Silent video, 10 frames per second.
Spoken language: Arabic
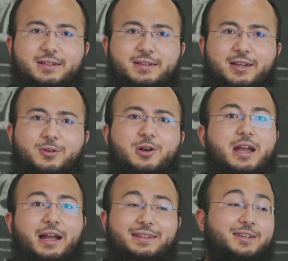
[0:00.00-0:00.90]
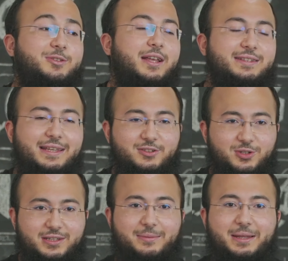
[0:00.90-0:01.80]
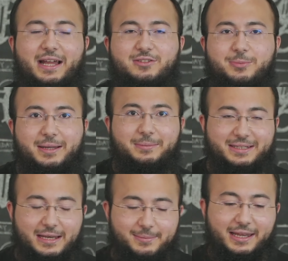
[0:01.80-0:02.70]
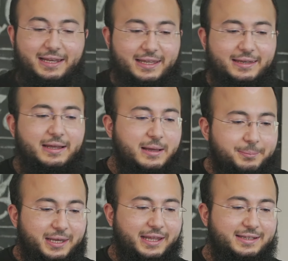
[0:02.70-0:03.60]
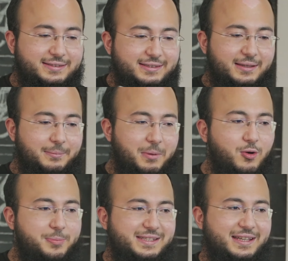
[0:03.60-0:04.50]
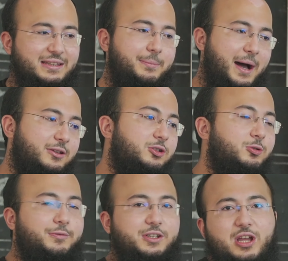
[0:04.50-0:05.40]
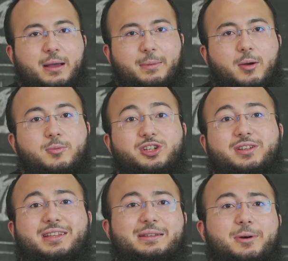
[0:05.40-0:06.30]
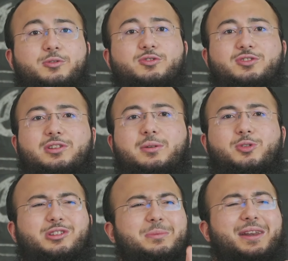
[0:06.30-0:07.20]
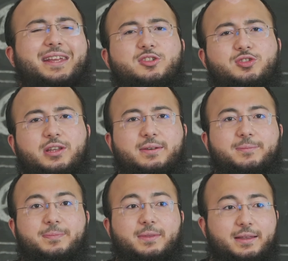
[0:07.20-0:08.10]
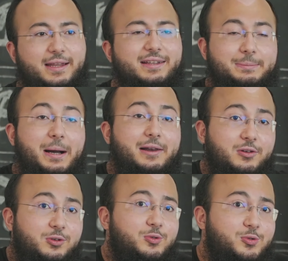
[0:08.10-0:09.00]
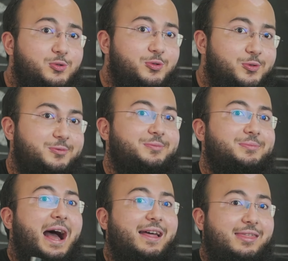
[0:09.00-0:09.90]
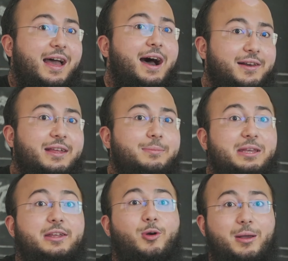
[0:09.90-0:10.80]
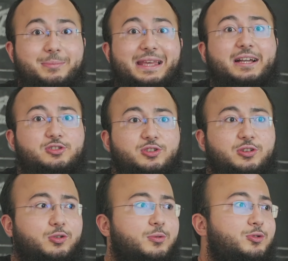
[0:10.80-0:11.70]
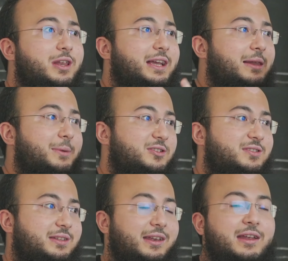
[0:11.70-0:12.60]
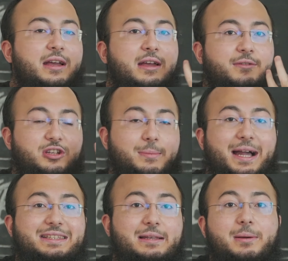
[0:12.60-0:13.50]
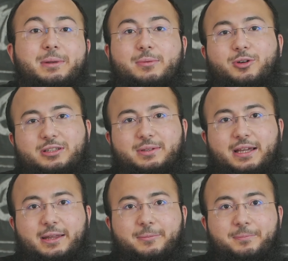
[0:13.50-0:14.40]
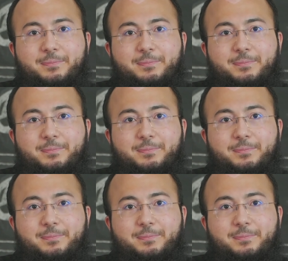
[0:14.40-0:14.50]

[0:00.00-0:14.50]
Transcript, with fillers: حلو تخصصات انجلش هذه كمان حاجه بتكلم عليها لكن اتس ما هو بس اختبار تدخل في جامعه هو مجرد اختبار نص ترم واختبار انجلش كذا الاختبار له اثار كبيره وعميقه جدا قبولك على الماجستير في جامعات المملكه معتمد عليه